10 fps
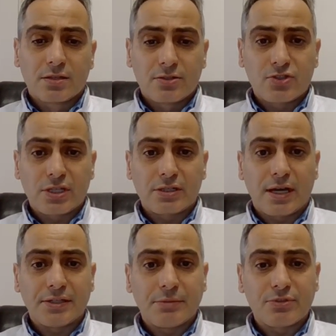
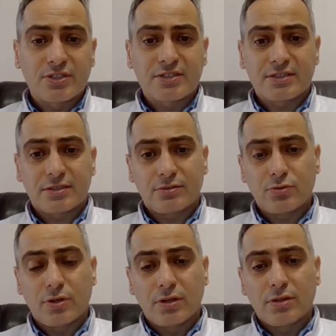cerrahi demişiz.
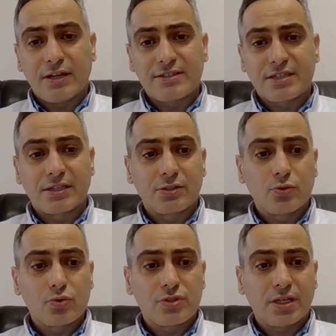Hastaların
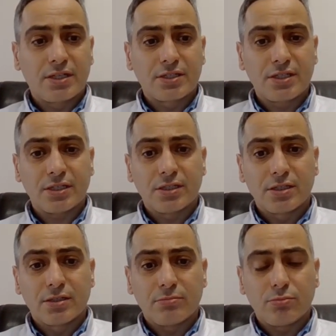%40'ı bu